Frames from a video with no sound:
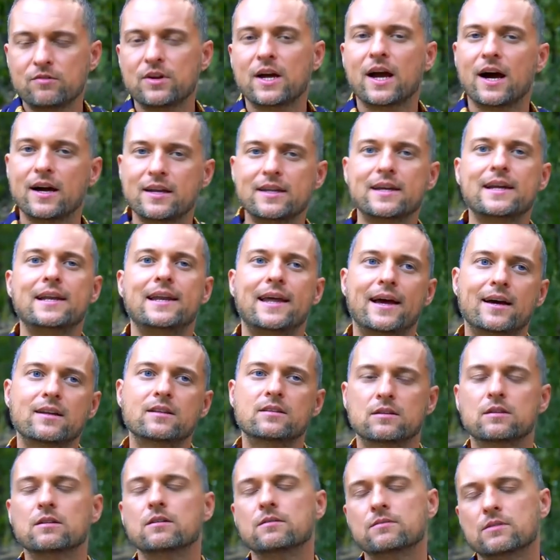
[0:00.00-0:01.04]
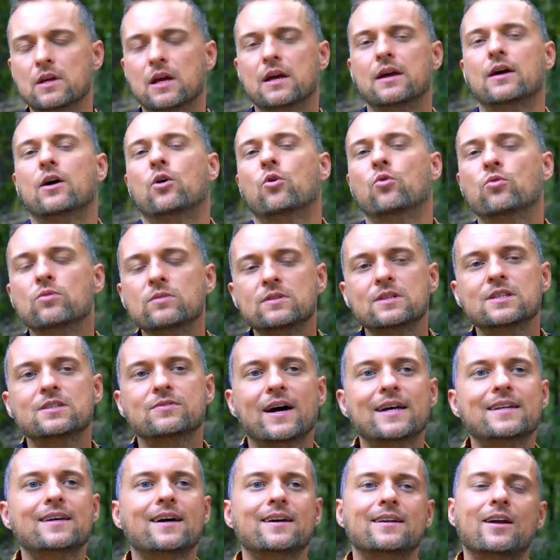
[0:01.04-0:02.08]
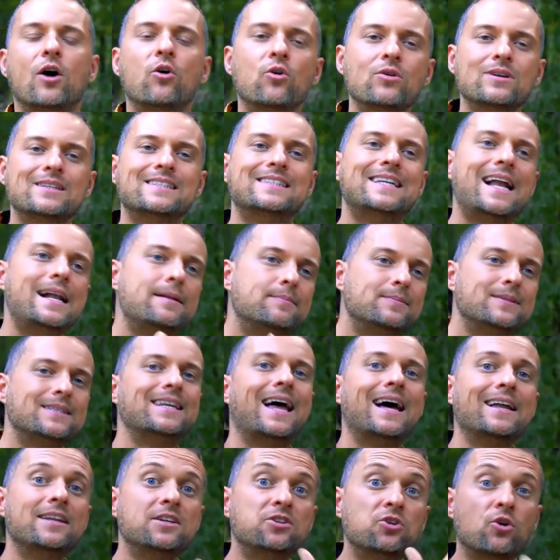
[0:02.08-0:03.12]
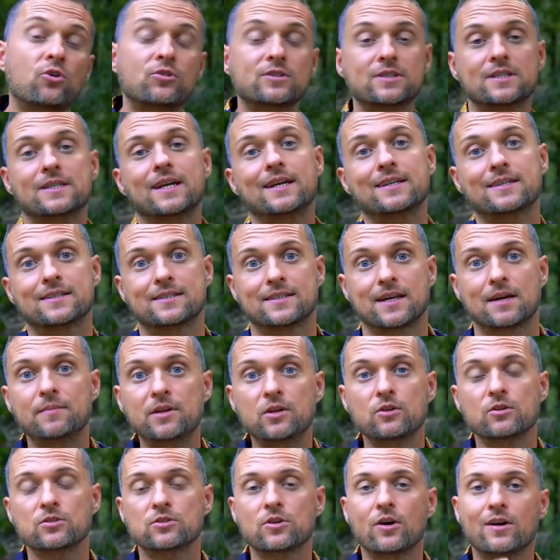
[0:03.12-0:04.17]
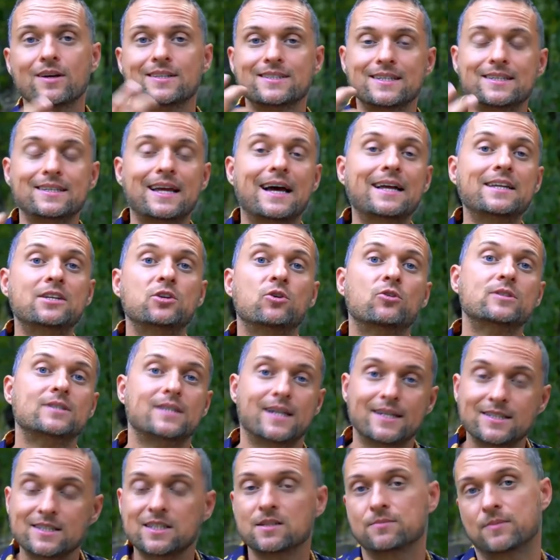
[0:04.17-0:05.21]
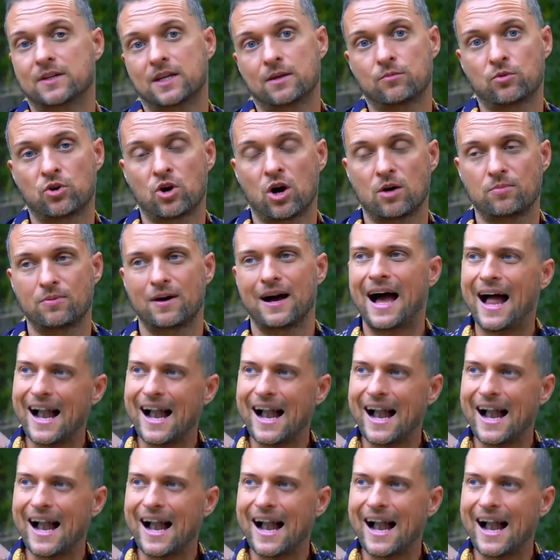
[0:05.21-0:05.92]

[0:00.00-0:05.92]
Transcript: haben wir gerade gelernt, ja. Und des Weiteren auch selbst ein Antioxidant. Aminosäuren sind Antioxidantien bei dem Körper.